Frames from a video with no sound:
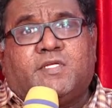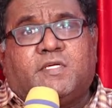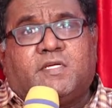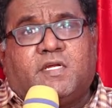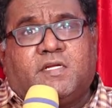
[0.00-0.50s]

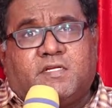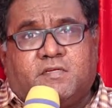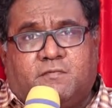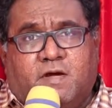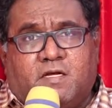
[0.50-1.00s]
இருக்கிறேன்
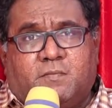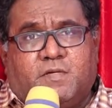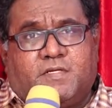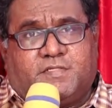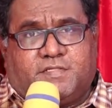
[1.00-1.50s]
என்று வாக்கு
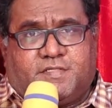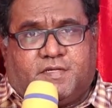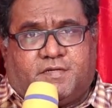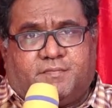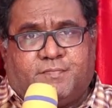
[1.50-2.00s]

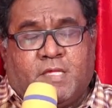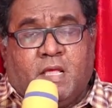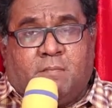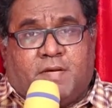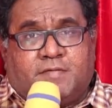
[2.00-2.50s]
பண்ணியிருக்கிறார்
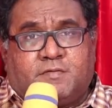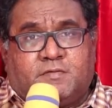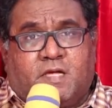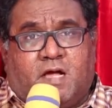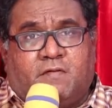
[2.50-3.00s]

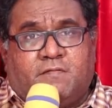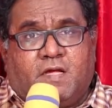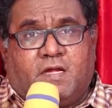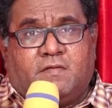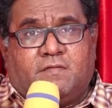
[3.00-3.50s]
பரிசுத்த
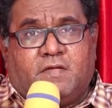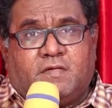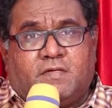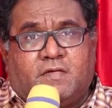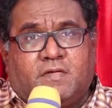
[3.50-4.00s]
ஆவியானவர்